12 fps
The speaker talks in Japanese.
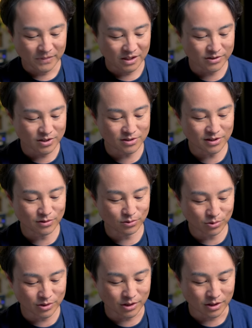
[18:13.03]
で シースリー の
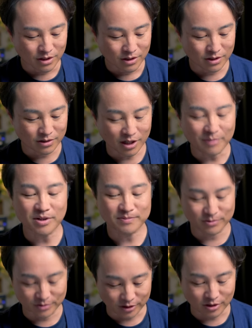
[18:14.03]
ところに、えー、
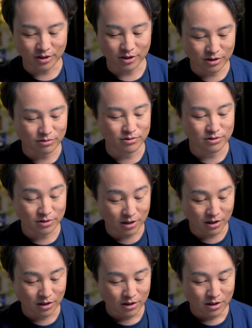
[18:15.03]
タイムラプスの設定入れてるんです
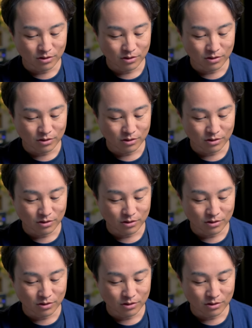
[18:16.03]
が、